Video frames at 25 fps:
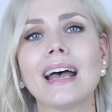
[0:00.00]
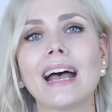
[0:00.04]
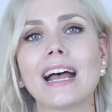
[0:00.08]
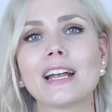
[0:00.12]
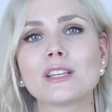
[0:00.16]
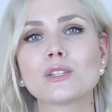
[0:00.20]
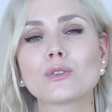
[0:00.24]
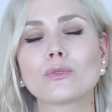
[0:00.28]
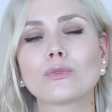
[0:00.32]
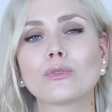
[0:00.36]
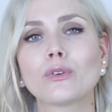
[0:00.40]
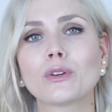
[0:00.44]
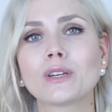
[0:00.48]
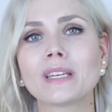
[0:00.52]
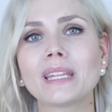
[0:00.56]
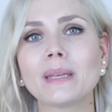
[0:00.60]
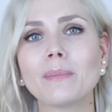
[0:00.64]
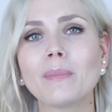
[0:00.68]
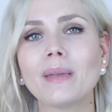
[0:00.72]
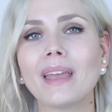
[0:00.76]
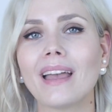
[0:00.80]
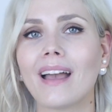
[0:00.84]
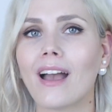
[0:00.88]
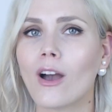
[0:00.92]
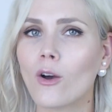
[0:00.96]
Also von
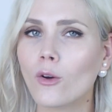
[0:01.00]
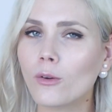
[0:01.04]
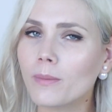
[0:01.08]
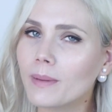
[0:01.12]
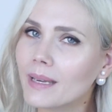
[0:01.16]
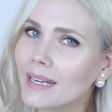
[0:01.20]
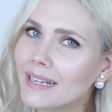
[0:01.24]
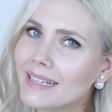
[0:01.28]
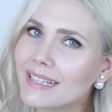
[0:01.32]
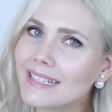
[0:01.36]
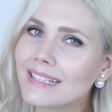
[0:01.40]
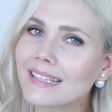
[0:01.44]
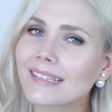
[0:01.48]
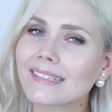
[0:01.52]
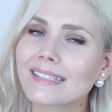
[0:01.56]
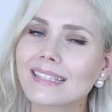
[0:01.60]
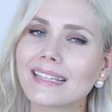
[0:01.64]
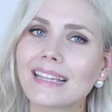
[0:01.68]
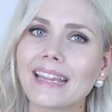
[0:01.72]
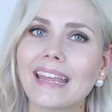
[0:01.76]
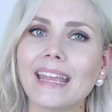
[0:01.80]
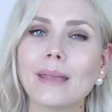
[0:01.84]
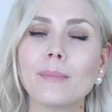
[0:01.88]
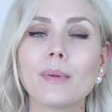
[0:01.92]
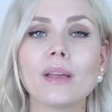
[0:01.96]
dem her auch wieder dieses
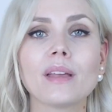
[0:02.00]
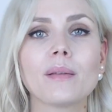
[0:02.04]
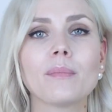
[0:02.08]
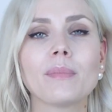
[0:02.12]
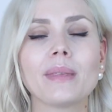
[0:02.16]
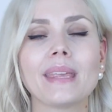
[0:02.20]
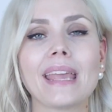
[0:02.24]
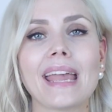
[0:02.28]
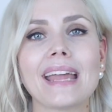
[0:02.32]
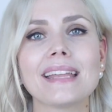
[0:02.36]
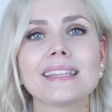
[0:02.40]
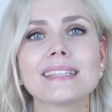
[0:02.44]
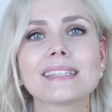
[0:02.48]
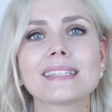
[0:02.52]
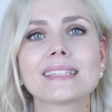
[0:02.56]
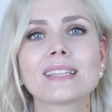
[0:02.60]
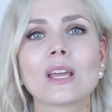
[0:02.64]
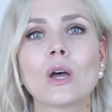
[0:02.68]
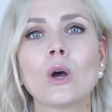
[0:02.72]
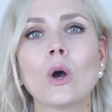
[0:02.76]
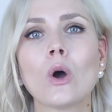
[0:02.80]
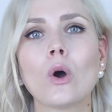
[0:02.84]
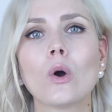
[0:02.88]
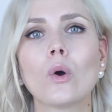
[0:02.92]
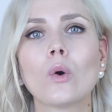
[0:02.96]
Leben im Jetzt
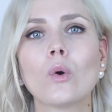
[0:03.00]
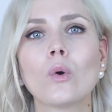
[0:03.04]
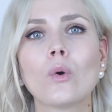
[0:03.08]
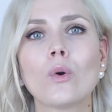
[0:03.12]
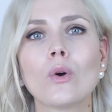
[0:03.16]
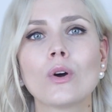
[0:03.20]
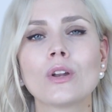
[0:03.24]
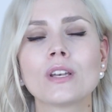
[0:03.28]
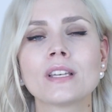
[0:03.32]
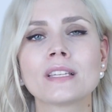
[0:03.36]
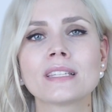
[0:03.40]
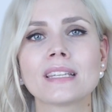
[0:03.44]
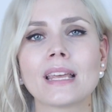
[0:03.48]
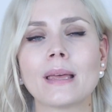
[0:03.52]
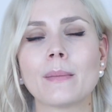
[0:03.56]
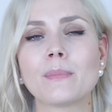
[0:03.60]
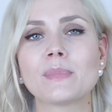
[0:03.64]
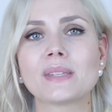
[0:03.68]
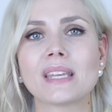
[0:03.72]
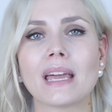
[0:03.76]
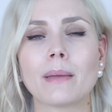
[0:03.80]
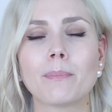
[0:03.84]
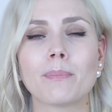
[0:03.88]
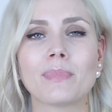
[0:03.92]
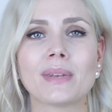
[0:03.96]
und ähm,
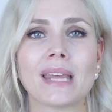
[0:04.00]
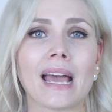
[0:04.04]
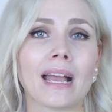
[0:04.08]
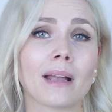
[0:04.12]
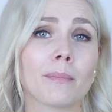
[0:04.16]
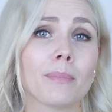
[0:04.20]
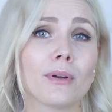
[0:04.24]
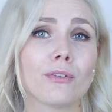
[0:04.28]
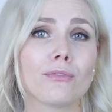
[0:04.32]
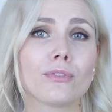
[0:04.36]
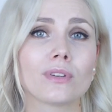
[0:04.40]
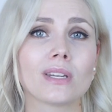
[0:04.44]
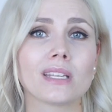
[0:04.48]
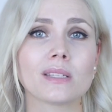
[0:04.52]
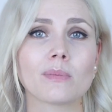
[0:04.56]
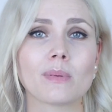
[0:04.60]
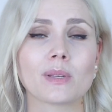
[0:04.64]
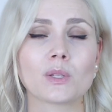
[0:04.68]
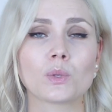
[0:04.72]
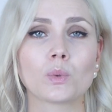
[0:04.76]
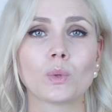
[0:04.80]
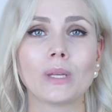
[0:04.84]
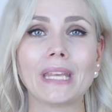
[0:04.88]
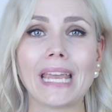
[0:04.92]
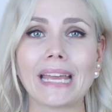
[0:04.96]
sei dankbar für das,
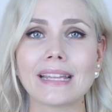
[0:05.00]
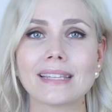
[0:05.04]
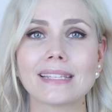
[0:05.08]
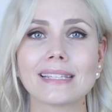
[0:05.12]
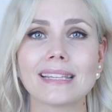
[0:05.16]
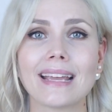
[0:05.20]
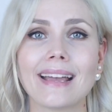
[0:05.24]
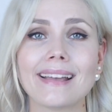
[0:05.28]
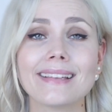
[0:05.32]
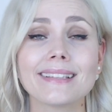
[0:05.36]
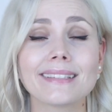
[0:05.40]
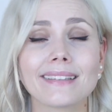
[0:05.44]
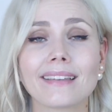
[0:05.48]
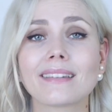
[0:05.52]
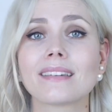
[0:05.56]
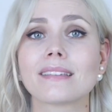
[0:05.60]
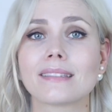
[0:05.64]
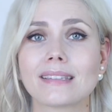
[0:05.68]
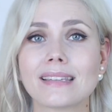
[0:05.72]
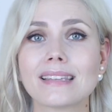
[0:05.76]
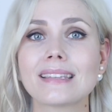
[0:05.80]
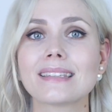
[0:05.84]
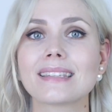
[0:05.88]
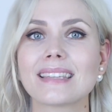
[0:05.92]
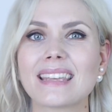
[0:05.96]
was du jetzt hast, denn
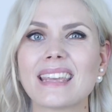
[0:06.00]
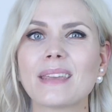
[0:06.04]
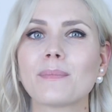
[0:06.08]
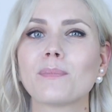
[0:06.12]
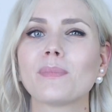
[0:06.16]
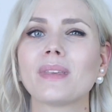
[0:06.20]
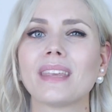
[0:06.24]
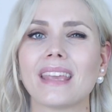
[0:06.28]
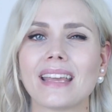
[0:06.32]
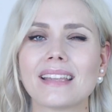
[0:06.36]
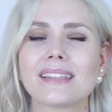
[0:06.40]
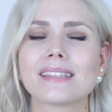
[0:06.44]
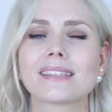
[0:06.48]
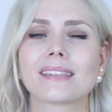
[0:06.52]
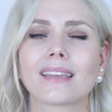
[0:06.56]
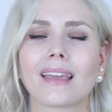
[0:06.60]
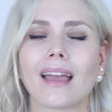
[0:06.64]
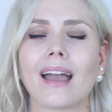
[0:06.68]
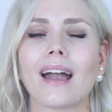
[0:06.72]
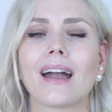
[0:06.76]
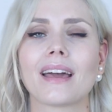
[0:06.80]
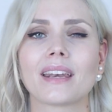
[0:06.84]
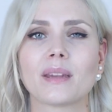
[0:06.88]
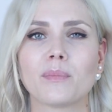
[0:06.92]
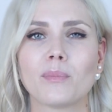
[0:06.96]
es ist eben jetzt
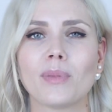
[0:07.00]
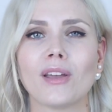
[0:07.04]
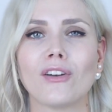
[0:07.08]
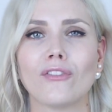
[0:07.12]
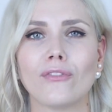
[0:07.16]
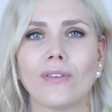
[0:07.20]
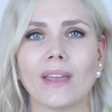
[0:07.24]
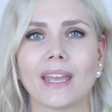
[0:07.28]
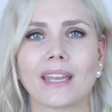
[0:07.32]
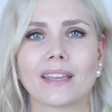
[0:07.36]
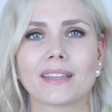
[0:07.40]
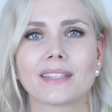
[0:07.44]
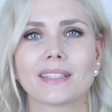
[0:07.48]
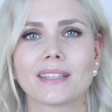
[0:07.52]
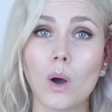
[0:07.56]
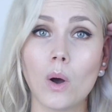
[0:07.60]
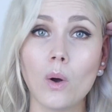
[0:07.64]
gerade perfekt.